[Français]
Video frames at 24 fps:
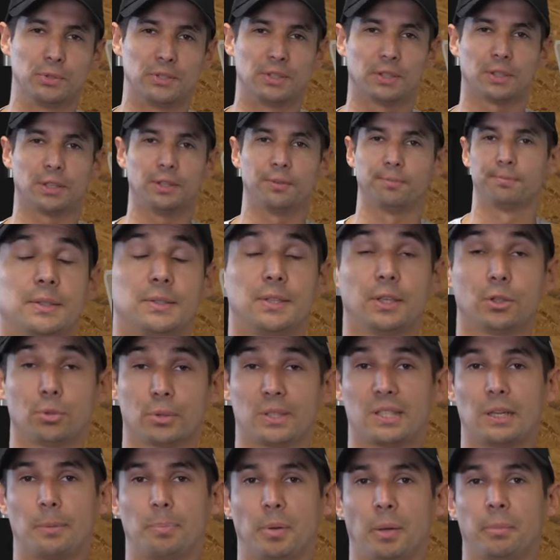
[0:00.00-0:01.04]
série, c'est que
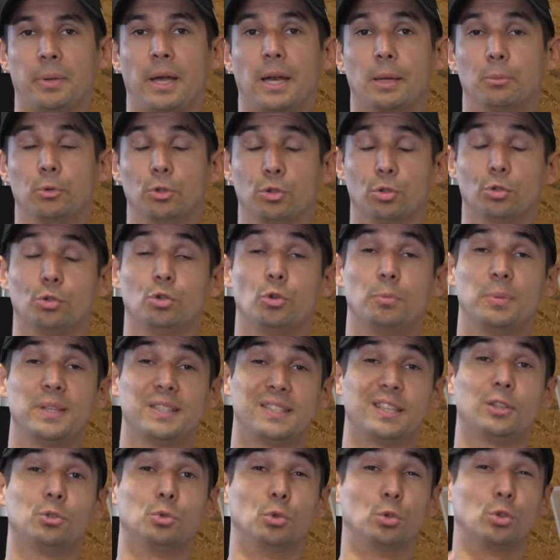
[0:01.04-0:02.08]
cela permet à la moto de
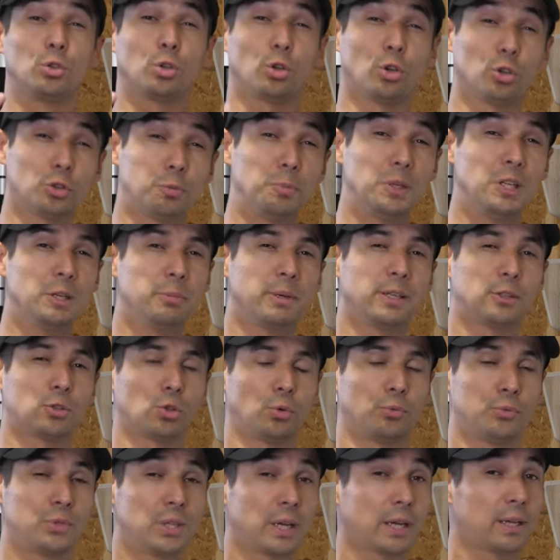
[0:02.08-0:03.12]
baisser de 30 mm
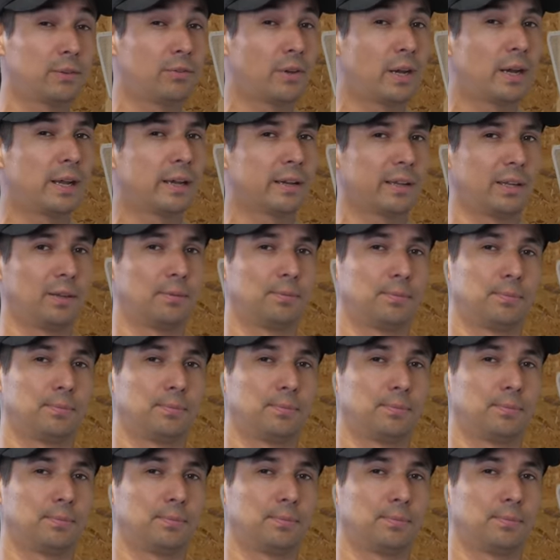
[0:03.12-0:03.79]
quand vous arrivez à l'arrêt.